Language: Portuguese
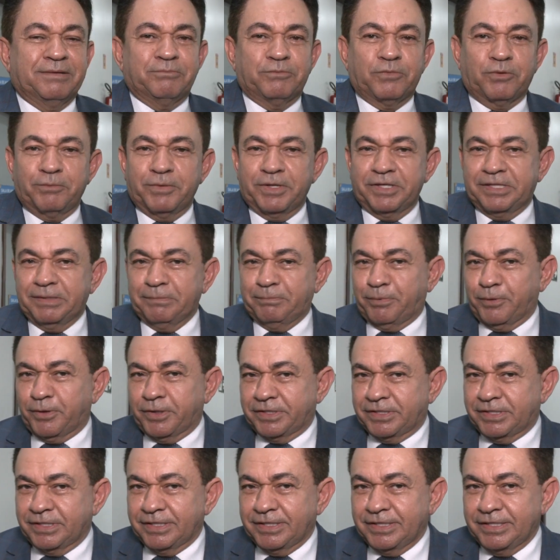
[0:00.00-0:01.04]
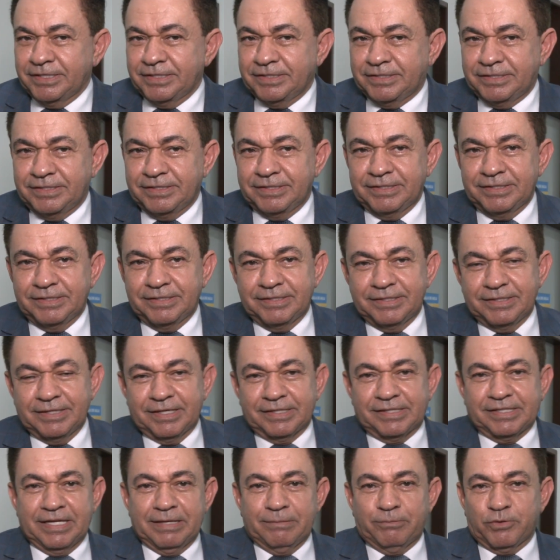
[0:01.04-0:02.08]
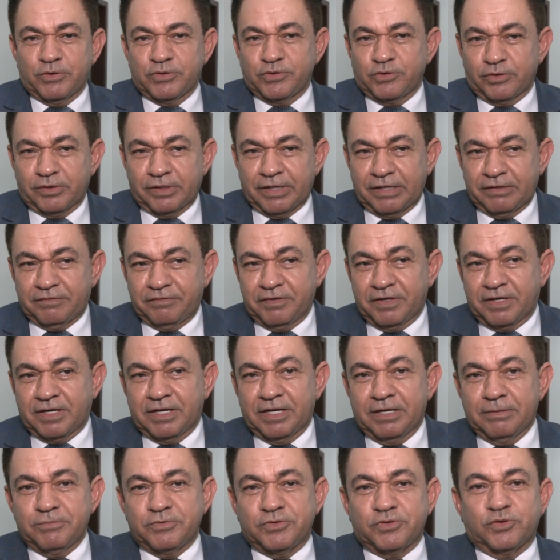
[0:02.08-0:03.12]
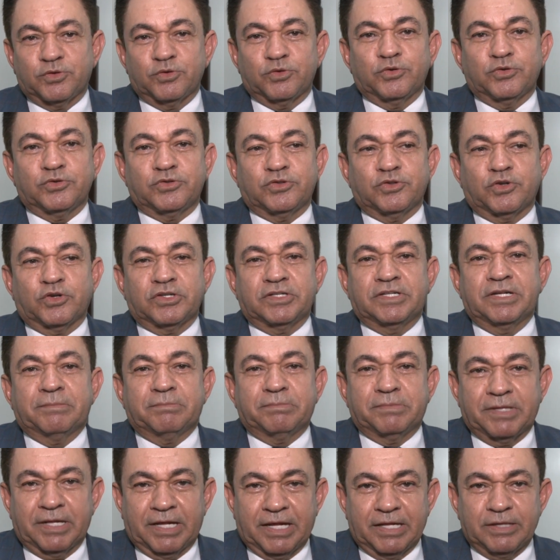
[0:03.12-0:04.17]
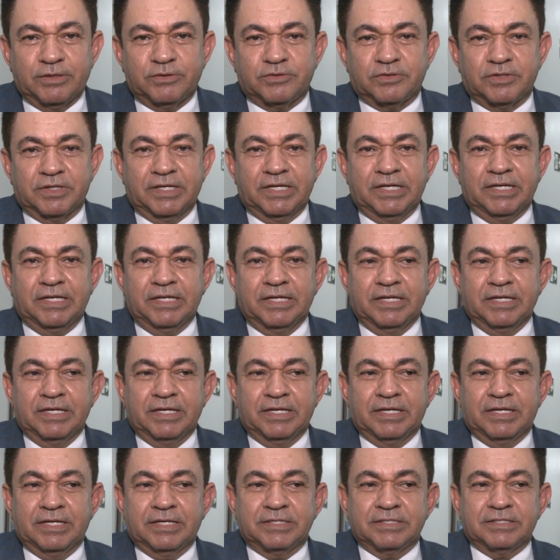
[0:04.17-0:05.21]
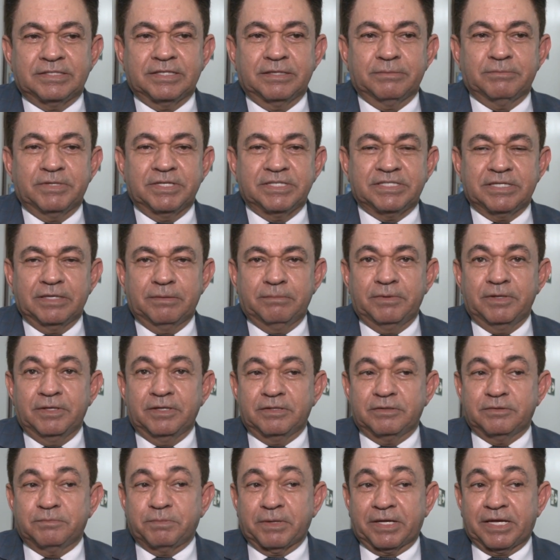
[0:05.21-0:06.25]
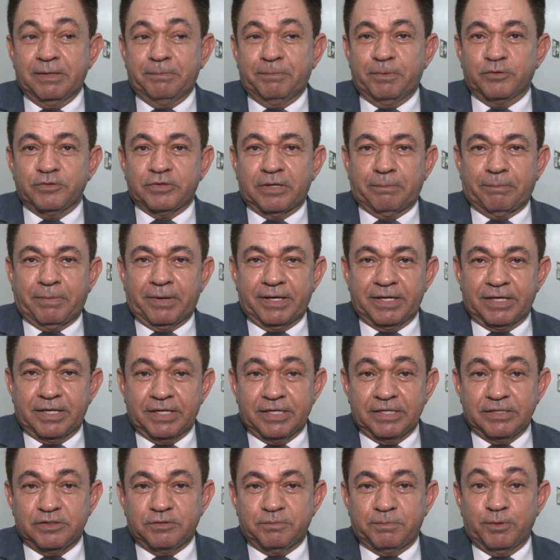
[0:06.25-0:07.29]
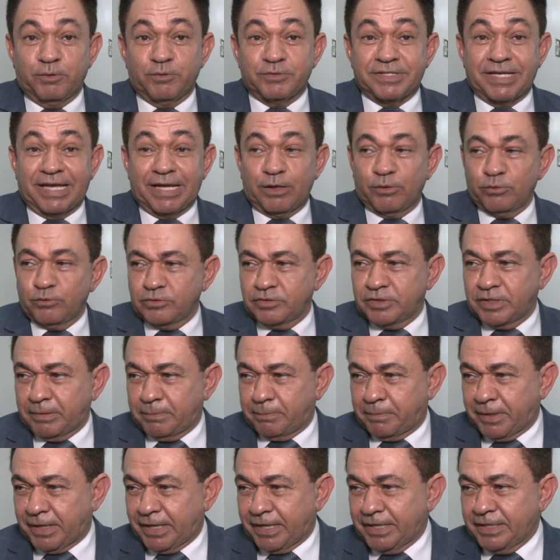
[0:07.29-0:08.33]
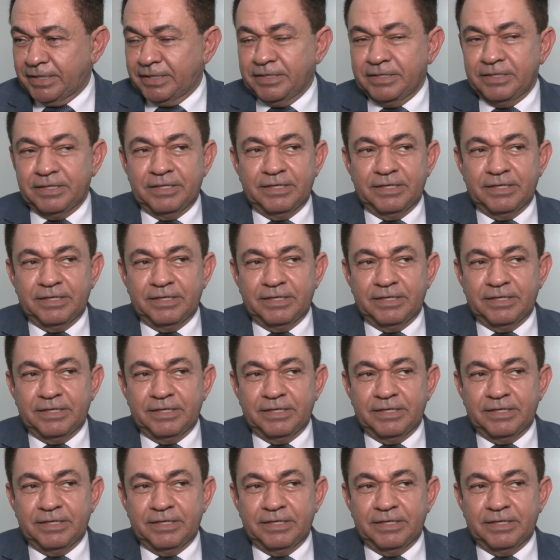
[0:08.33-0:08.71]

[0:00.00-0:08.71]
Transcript: Momento importante, até emocionado ficamos todos, nós deputados, né? Sendo recebidos aqui pelos apaianos, pelos alunos da APAI